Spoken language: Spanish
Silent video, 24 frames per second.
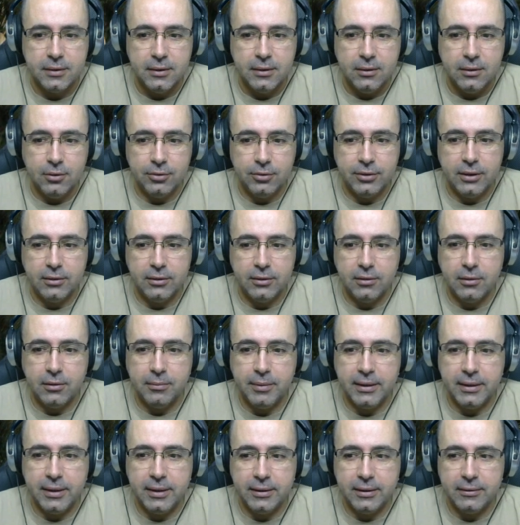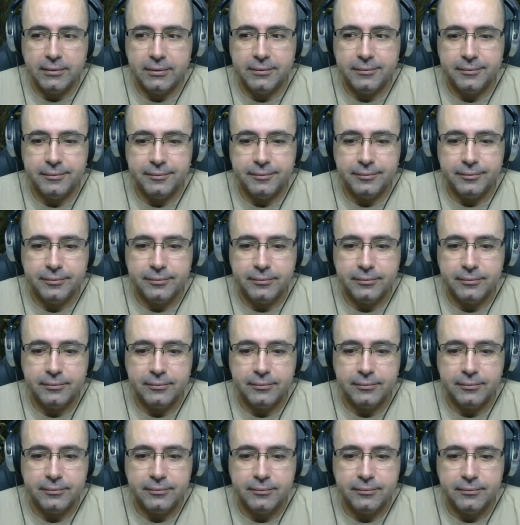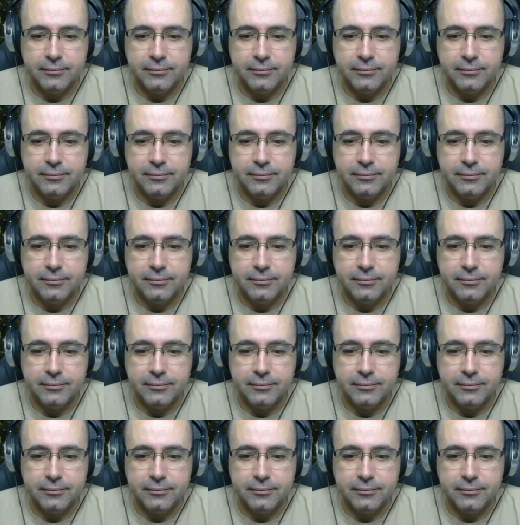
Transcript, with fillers: Lo siento, compañero. Lo siento.